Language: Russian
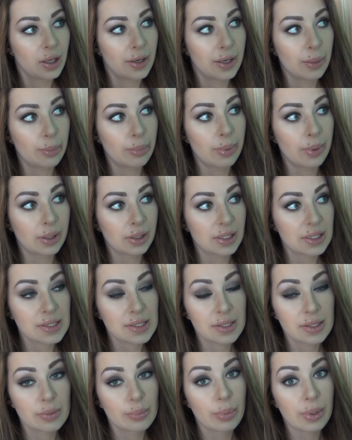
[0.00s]
либо
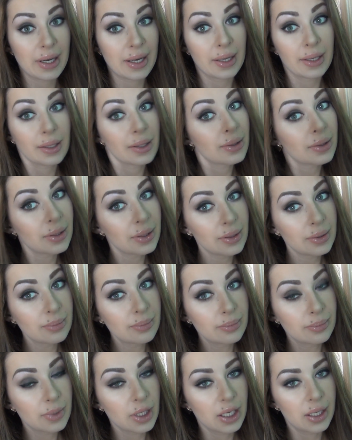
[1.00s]
носить брекеты,
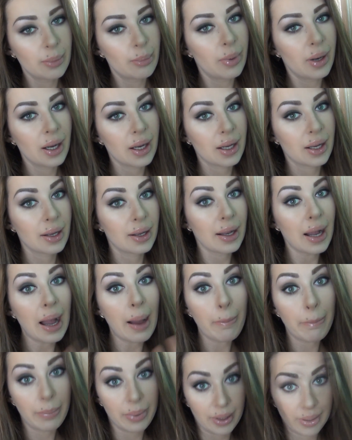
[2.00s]
либо
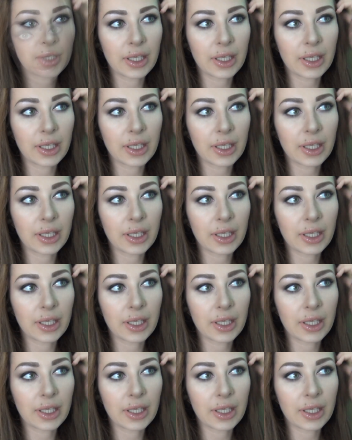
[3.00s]
капы.